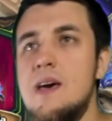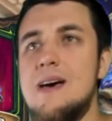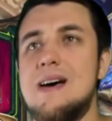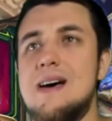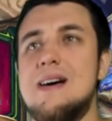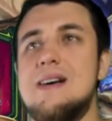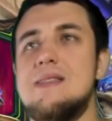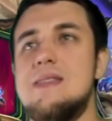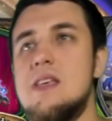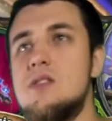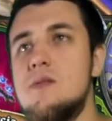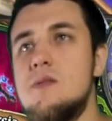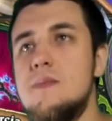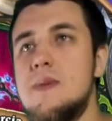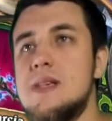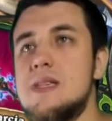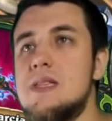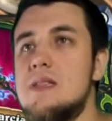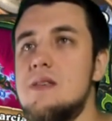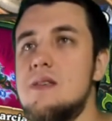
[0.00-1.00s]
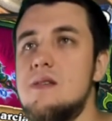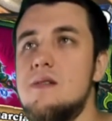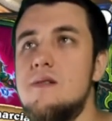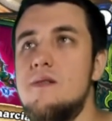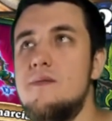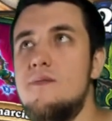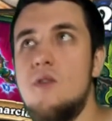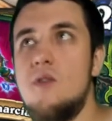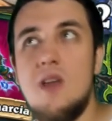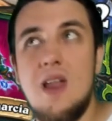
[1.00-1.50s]
E, natomiast
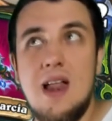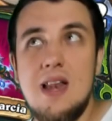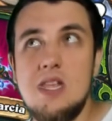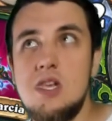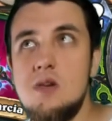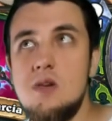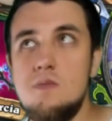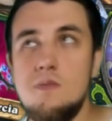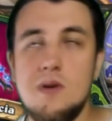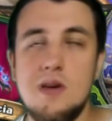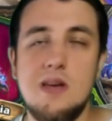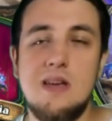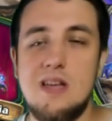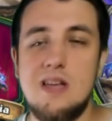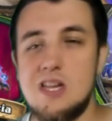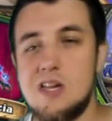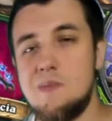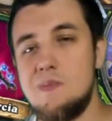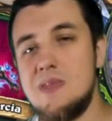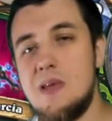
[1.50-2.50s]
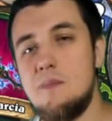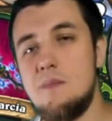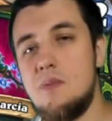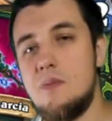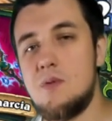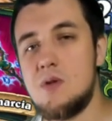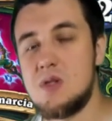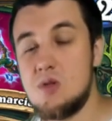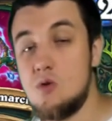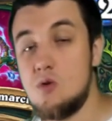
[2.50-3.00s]
e, woleliśmy, żeby nam
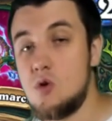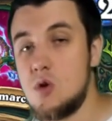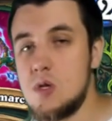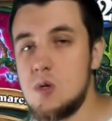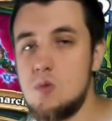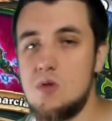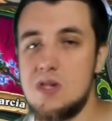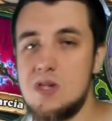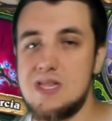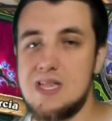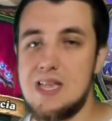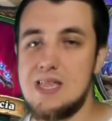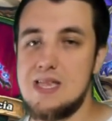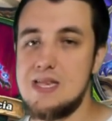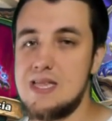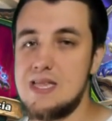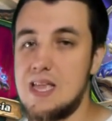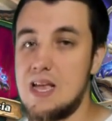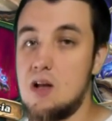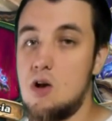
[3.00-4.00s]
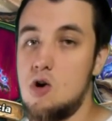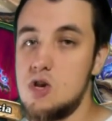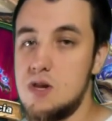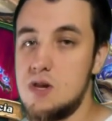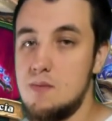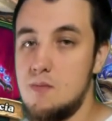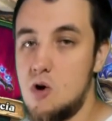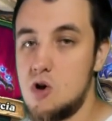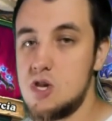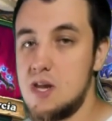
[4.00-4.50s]
po prostu rósł do statystyk
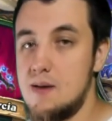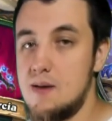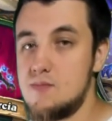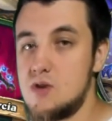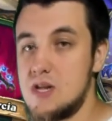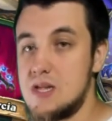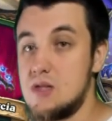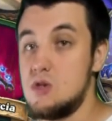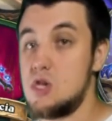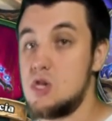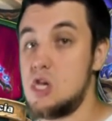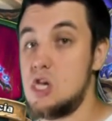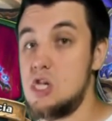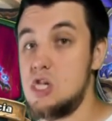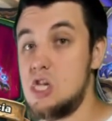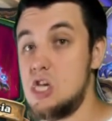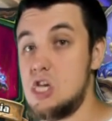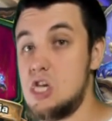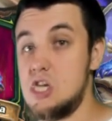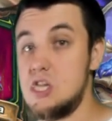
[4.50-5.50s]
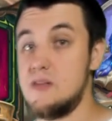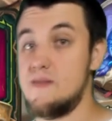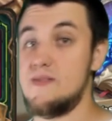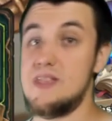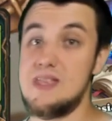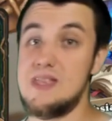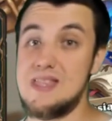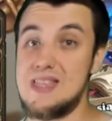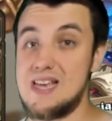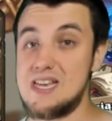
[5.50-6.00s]
8-8, często 10-10,
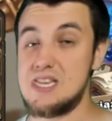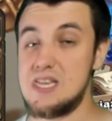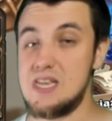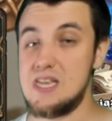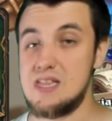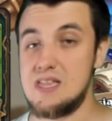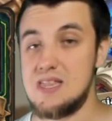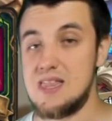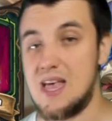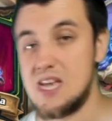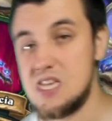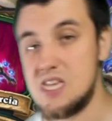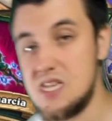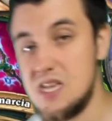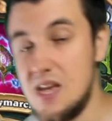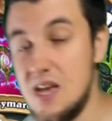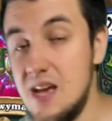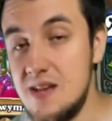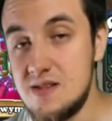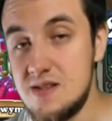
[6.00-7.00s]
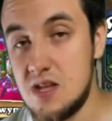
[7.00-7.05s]
nawet 11-11,